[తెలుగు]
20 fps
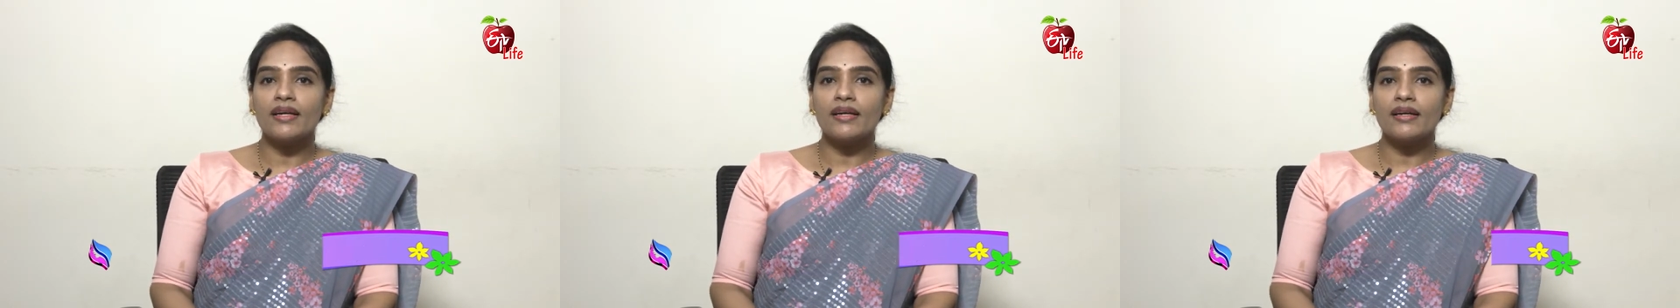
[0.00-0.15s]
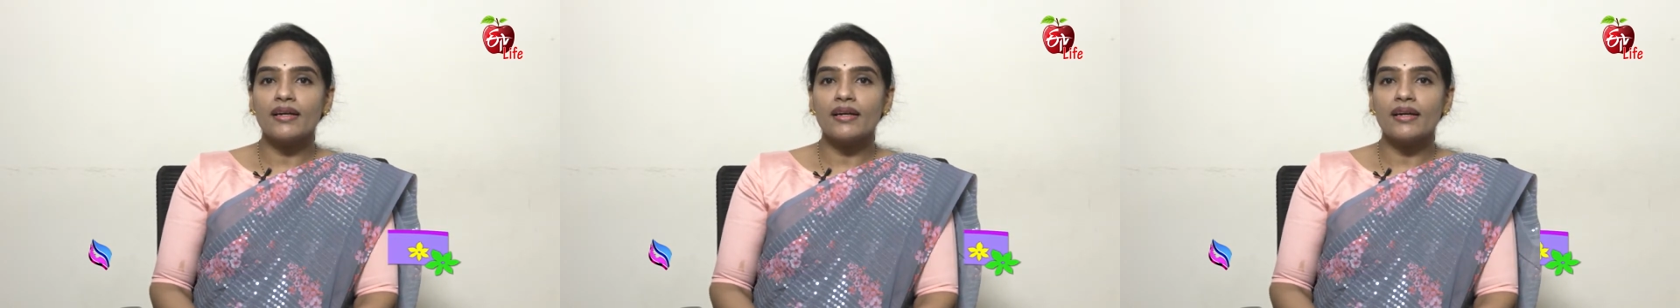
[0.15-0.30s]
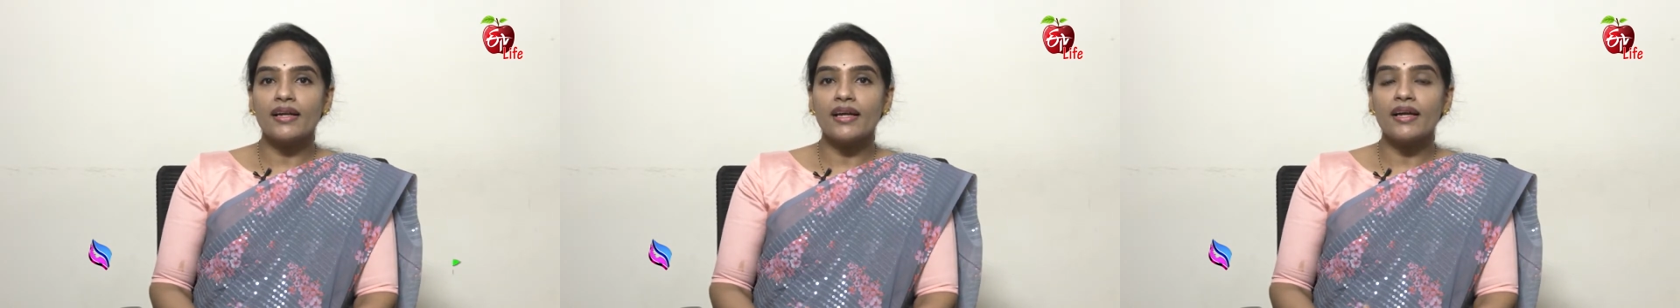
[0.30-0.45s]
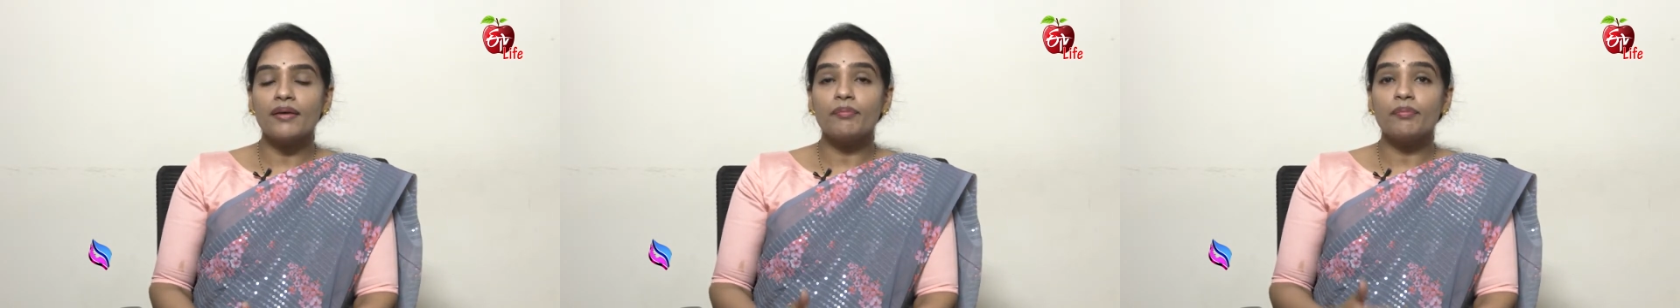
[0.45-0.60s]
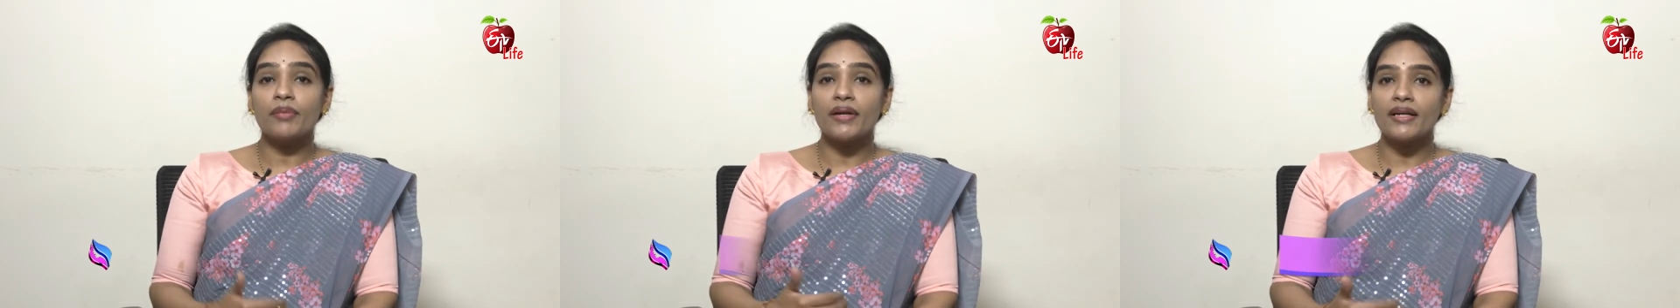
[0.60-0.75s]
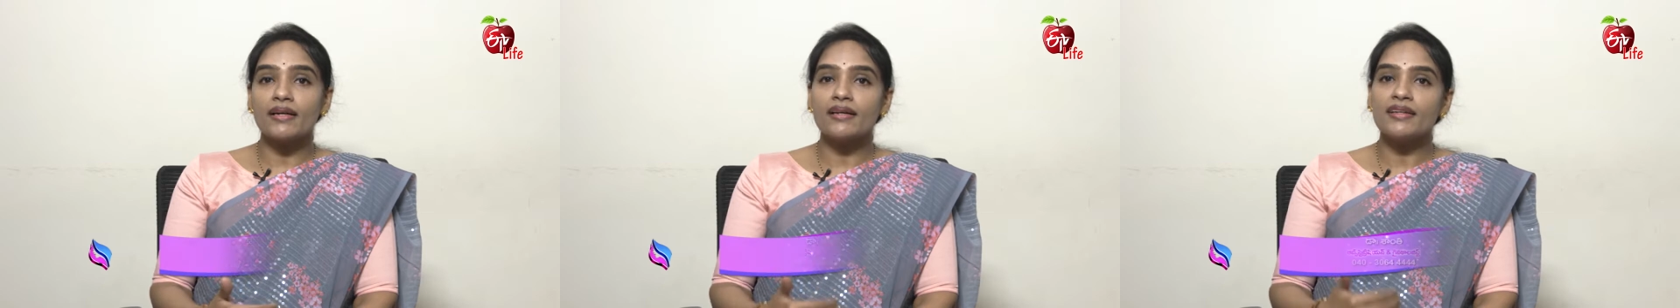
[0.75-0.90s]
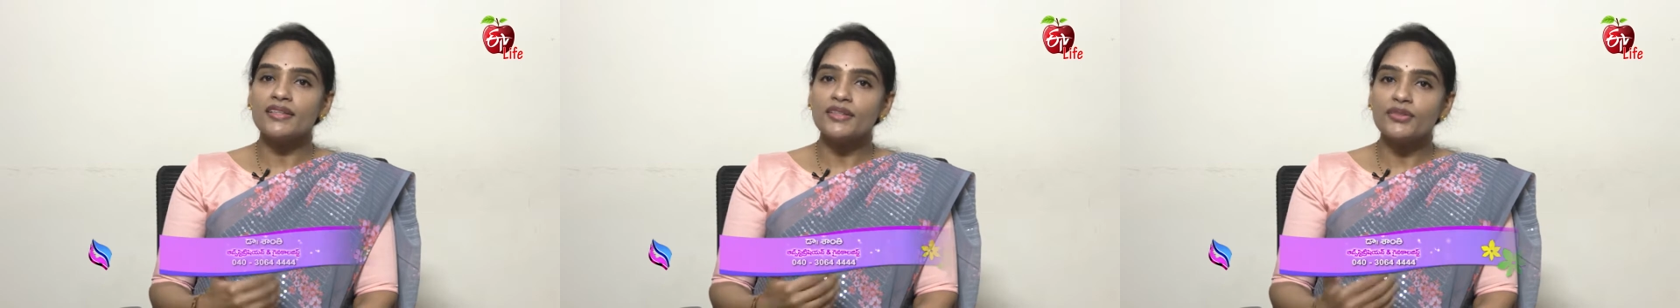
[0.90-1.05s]
ఏంటంటే
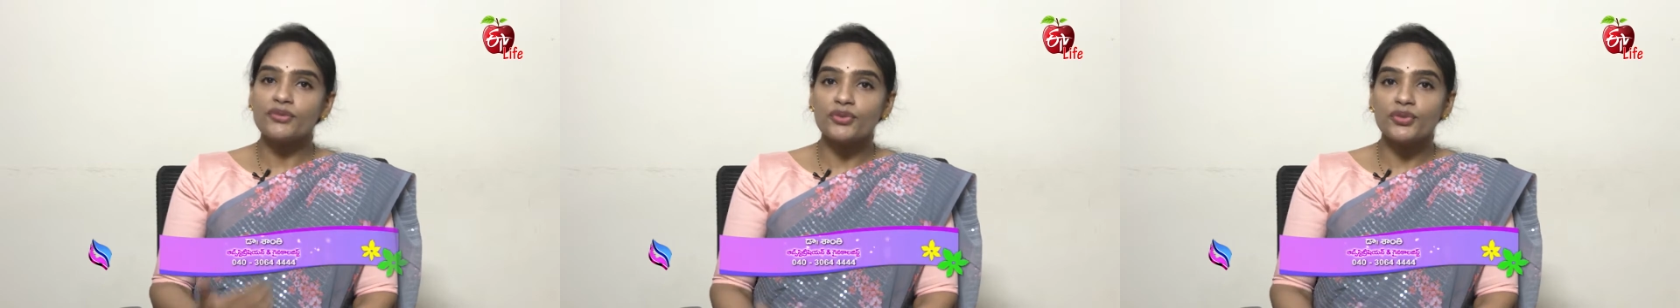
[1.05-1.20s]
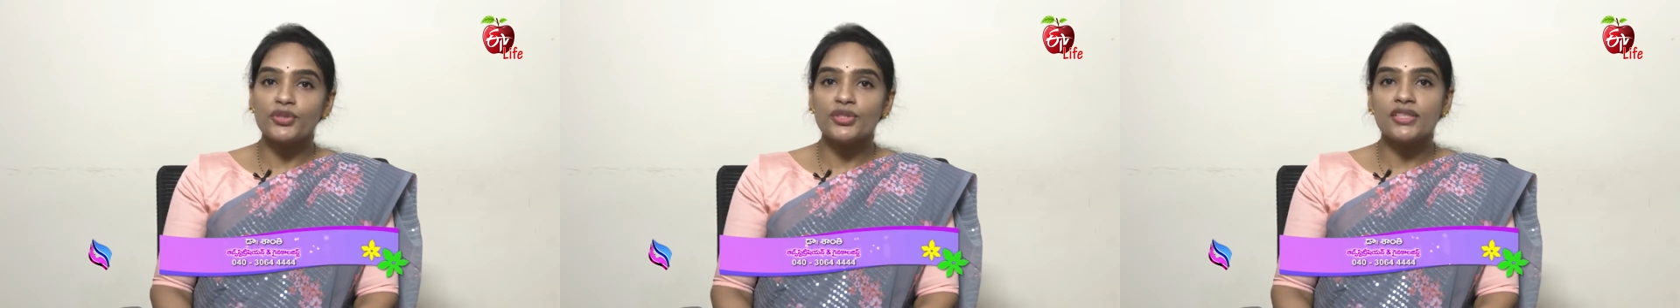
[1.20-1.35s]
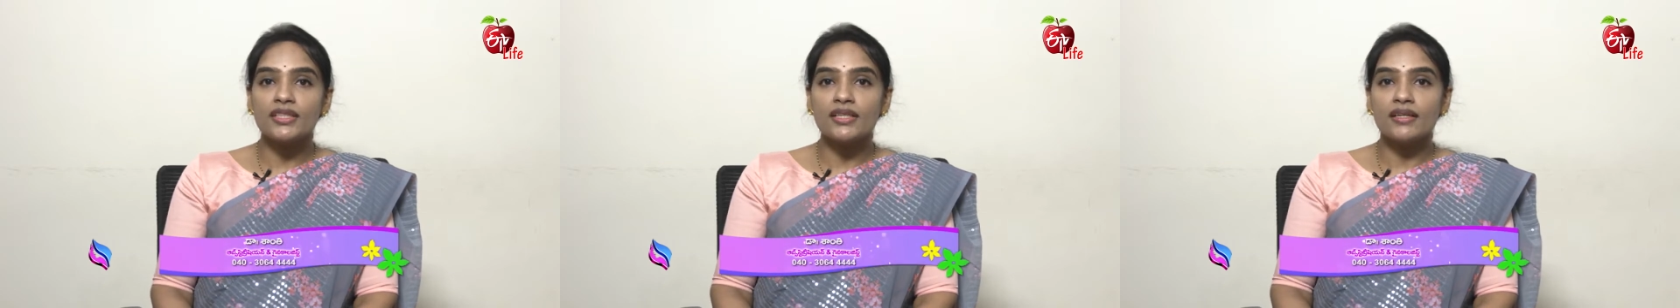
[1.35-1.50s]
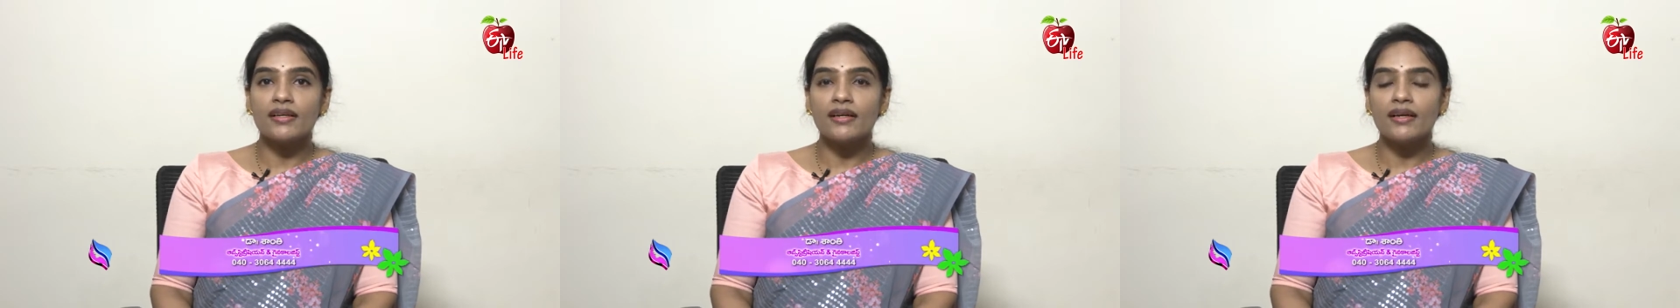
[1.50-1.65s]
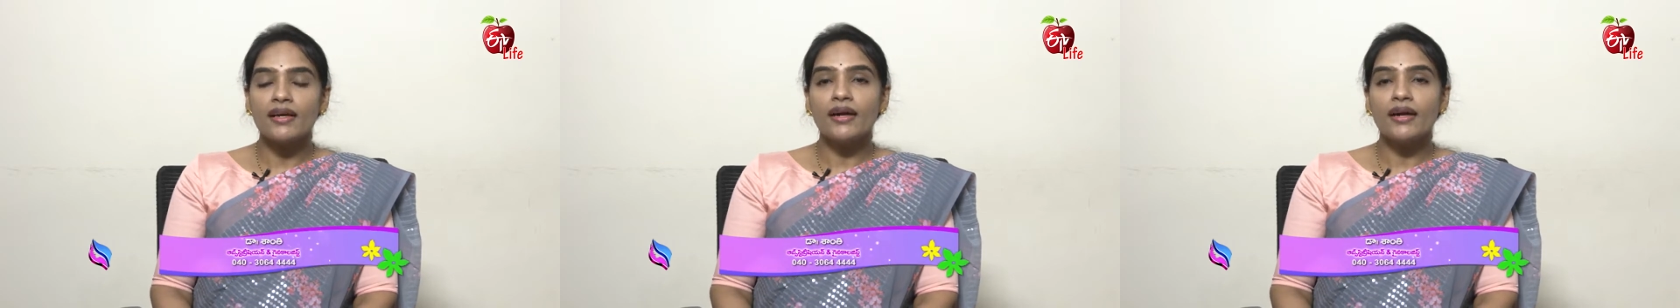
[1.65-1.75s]
ప్రెగ్నెన్సీ వచ్చి